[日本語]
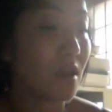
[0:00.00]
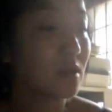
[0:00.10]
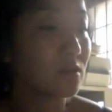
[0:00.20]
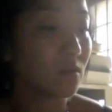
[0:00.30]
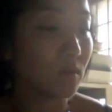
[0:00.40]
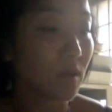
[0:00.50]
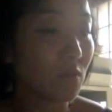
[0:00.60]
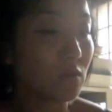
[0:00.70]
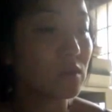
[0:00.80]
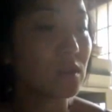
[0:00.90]
そこで
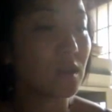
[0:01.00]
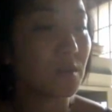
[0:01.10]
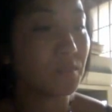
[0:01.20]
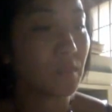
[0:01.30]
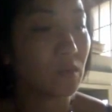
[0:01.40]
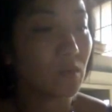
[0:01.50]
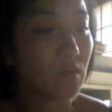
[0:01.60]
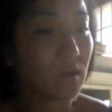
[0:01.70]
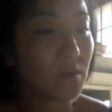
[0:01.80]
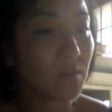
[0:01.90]
もしの
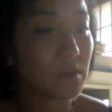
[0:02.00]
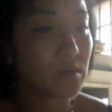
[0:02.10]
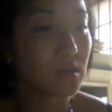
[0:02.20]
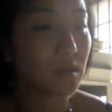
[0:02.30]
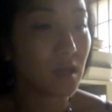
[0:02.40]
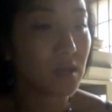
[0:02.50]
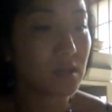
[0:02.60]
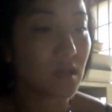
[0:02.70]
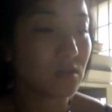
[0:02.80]
原発に対して、